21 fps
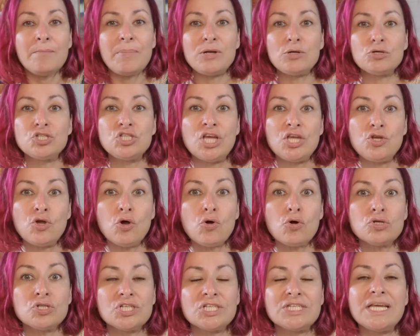pero si
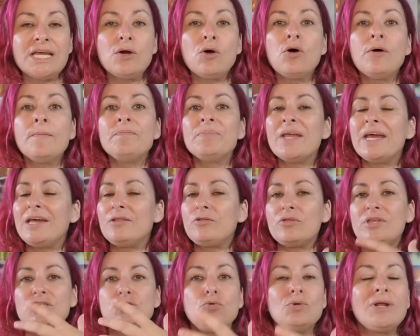yo consigo,
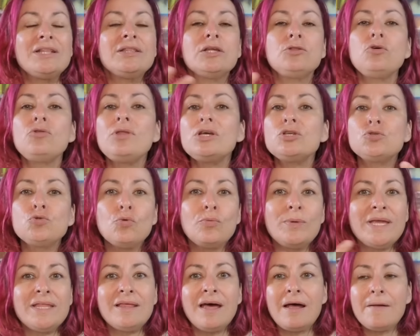entonces durante toda su
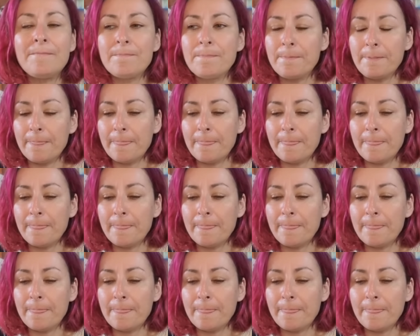vida